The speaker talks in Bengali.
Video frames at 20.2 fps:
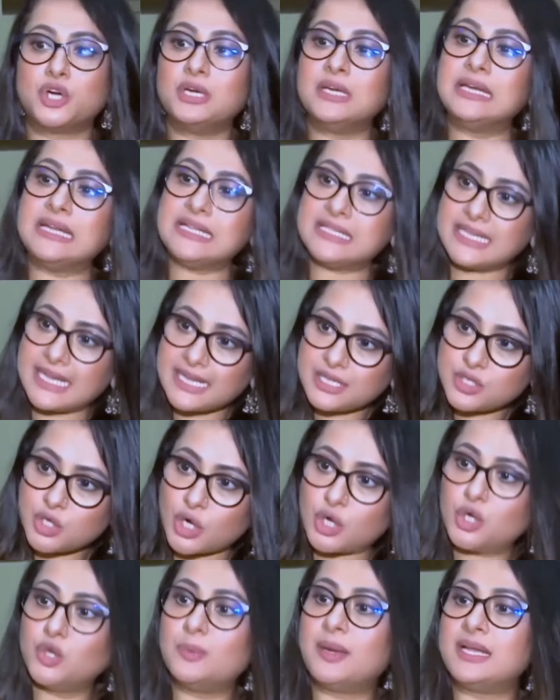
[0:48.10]
পূর্ণিমা বলেন
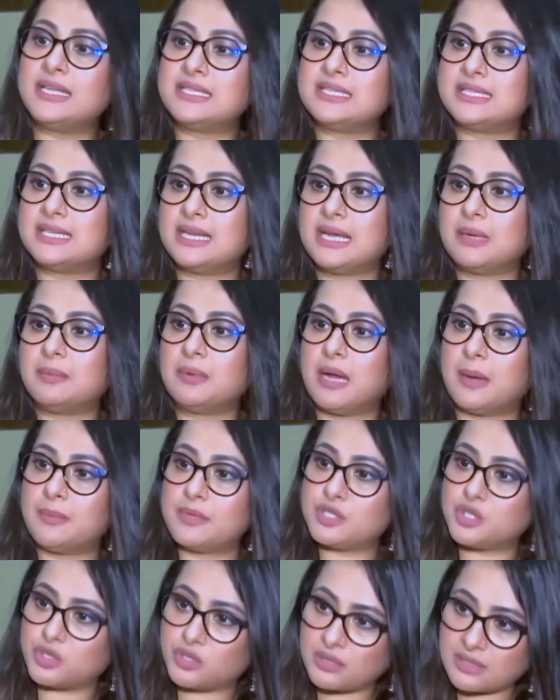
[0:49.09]
আমি এবং মান্না ভাই যখন
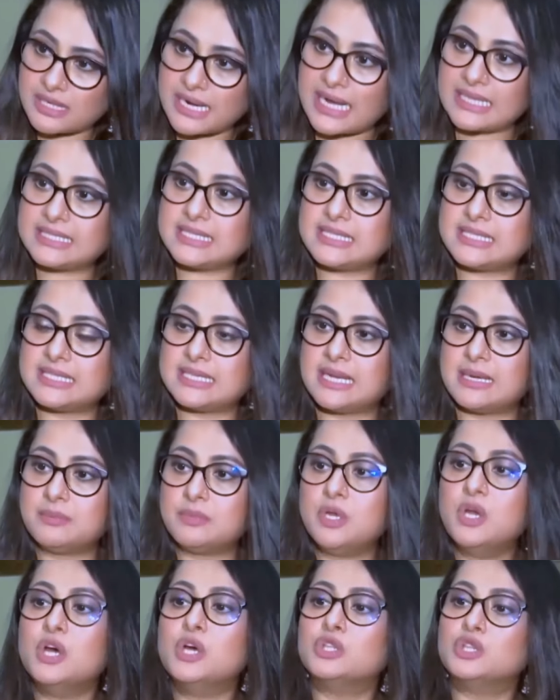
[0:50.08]
একসাথে ছিলাম
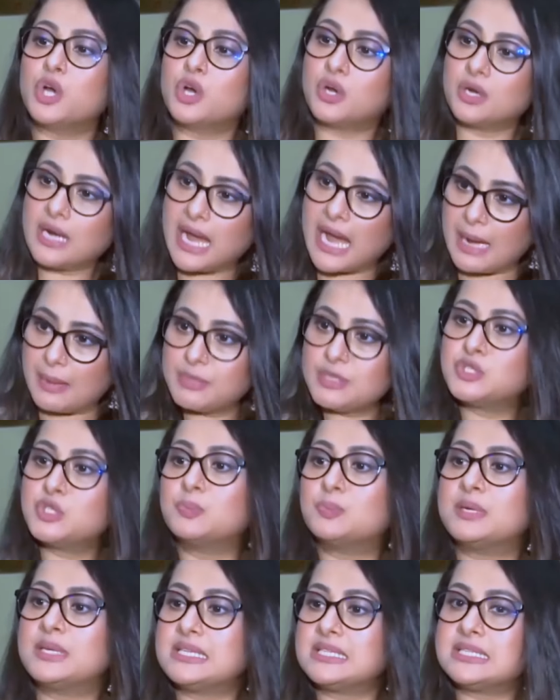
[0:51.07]
তখন আমরাই সুপারস্টার
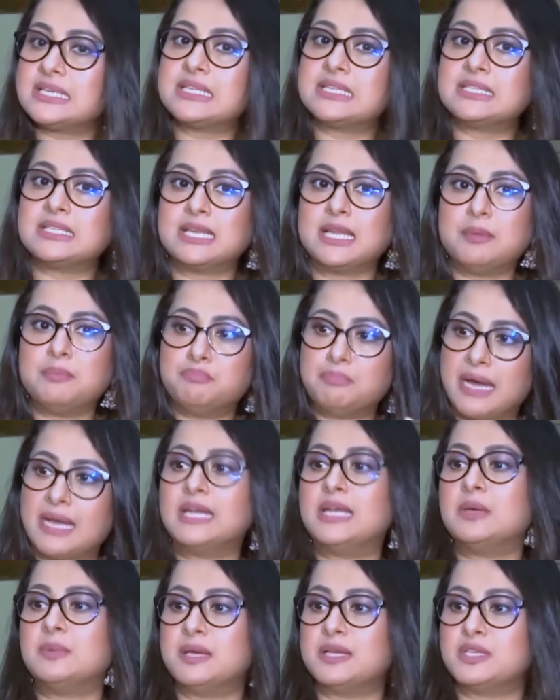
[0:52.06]
ছিলাম আমরা সরে
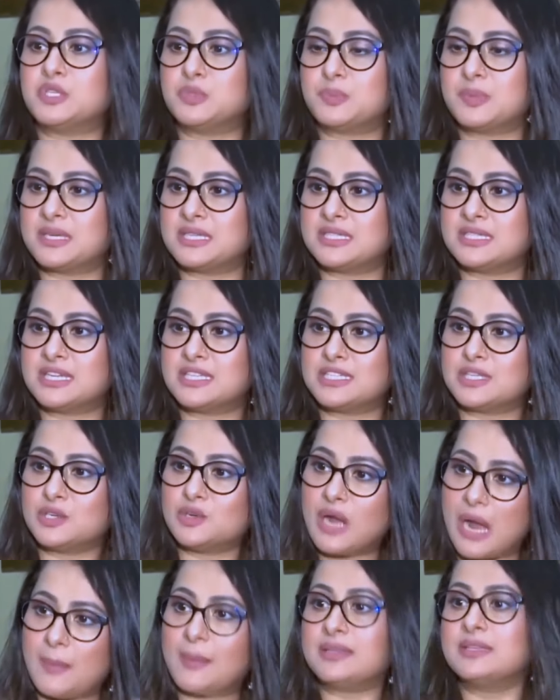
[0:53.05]
এসেছি বলে আর
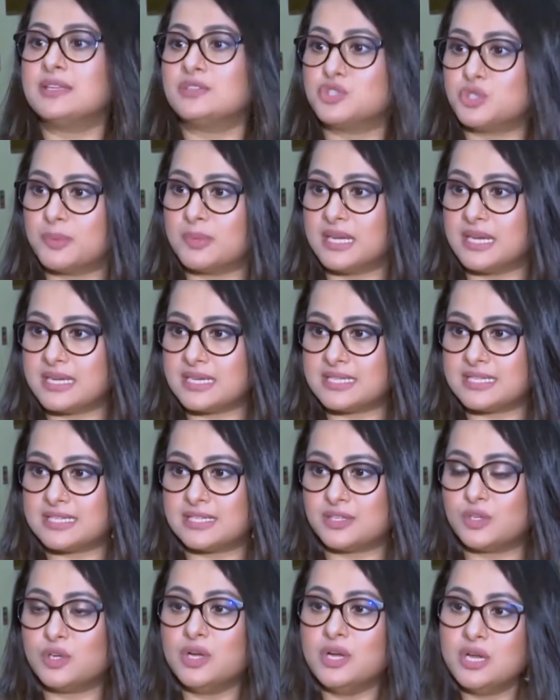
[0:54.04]
শাকিব খান সুপারস্টার হতে
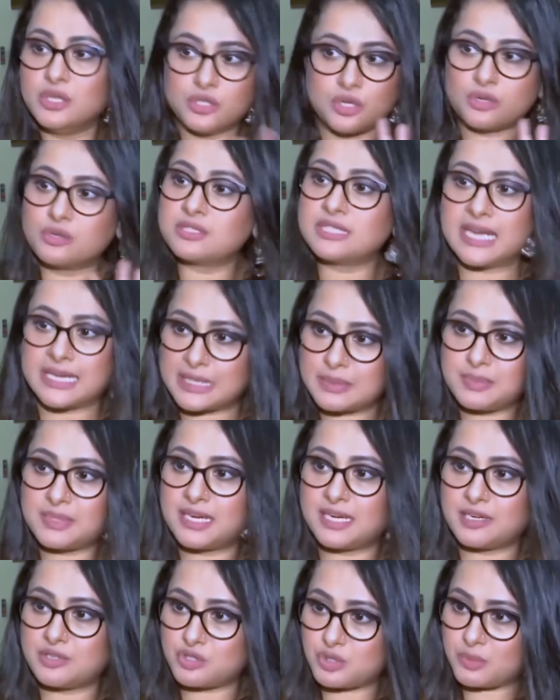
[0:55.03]
পেরেছে এমন
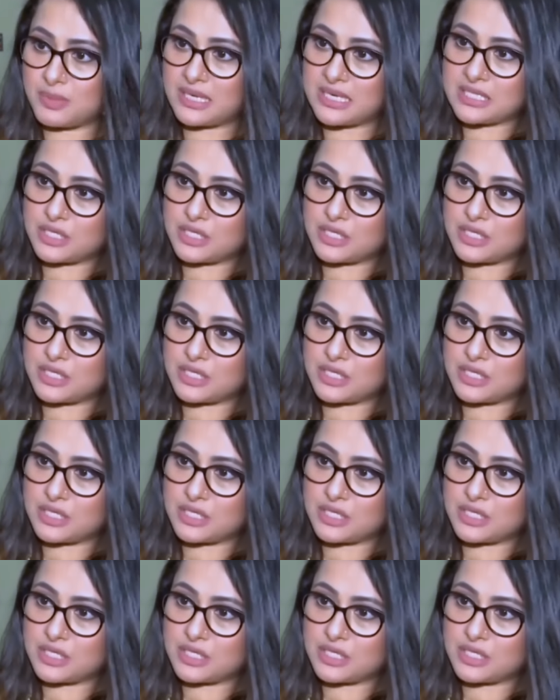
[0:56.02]
বক্তব্যে বোঝা